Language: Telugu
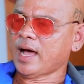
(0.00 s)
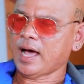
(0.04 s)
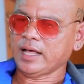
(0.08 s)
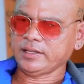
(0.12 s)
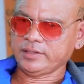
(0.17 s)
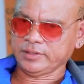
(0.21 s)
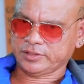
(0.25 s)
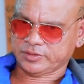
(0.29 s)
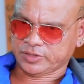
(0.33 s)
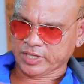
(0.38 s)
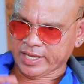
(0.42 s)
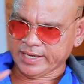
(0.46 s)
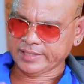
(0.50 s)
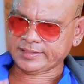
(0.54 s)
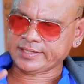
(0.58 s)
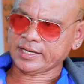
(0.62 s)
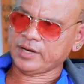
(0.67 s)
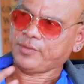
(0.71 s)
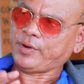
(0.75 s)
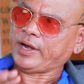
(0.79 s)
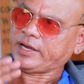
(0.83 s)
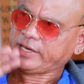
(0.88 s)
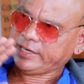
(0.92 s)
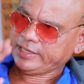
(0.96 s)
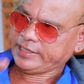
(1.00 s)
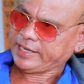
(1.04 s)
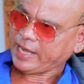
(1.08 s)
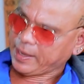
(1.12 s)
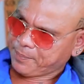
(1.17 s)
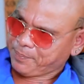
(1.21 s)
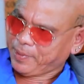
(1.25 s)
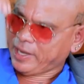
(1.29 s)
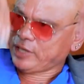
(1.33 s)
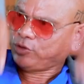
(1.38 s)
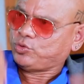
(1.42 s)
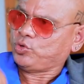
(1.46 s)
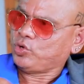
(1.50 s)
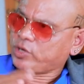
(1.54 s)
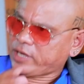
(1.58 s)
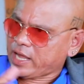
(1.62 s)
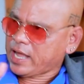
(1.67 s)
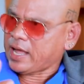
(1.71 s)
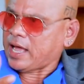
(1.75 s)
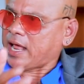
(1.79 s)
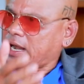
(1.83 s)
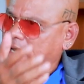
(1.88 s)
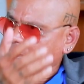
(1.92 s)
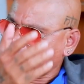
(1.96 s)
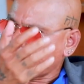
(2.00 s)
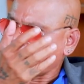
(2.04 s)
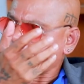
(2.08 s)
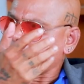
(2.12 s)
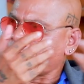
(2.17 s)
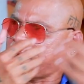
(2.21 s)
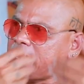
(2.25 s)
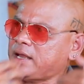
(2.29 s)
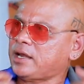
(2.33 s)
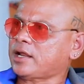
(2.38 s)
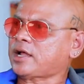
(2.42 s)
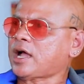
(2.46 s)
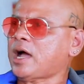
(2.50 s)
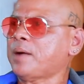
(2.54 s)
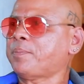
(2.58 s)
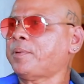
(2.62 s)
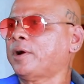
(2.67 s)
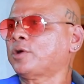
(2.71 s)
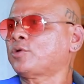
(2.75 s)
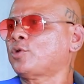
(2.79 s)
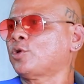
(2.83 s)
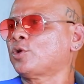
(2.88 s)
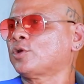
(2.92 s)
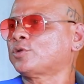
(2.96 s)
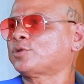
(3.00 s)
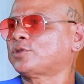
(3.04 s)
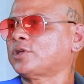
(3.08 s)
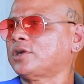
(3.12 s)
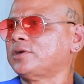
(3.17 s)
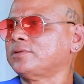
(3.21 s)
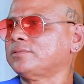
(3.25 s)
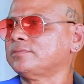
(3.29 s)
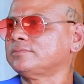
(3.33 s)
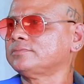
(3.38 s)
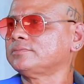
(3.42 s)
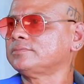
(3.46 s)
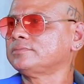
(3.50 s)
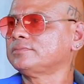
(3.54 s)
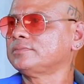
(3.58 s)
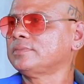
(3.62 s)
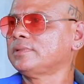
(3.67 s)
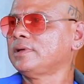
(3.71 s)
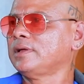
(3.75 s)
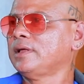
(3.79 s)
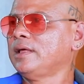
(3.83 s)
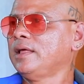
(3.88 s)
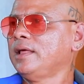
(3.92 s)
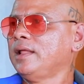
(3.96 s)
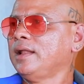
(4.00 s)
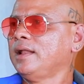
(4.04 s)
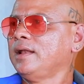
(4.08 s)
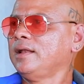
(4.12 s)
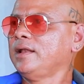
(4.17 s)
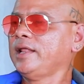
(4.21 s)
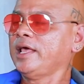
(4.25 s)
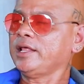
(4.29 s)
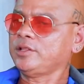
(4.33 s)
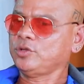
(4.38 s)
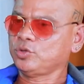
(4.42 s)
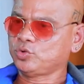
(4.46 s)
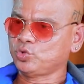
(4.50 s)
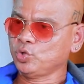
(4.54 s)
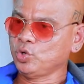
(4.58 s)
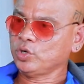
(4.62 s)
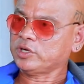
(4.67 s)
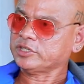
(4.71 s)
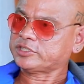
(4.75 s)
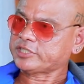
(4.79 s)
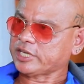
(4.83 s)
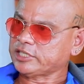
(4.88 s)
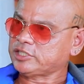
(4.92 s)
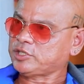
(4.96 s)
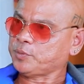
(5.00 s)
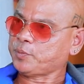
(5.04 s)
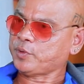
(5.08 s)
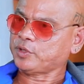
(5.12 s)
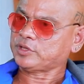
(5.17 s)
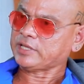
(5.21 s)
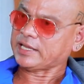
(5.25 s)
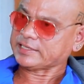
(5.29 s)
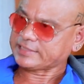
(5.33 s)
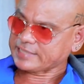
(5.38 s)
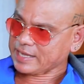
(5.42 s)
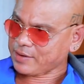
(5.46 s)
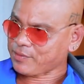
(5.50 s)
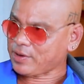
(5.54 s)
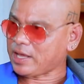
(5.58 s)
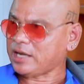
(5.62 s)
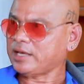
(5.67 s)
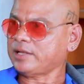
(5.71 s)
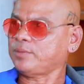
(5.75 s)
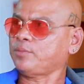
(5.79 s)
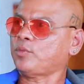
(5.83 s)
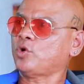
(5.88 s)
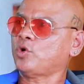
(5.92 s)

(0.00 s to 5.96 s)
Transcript: అది తెలిసినవన్నీ ఈ అబ్బాయి దూకే ఆ అమ్మాయిని కాపాడుకొని వస్తాడు లేదు దూకి చచ్చిపోతే ఆ శవాలని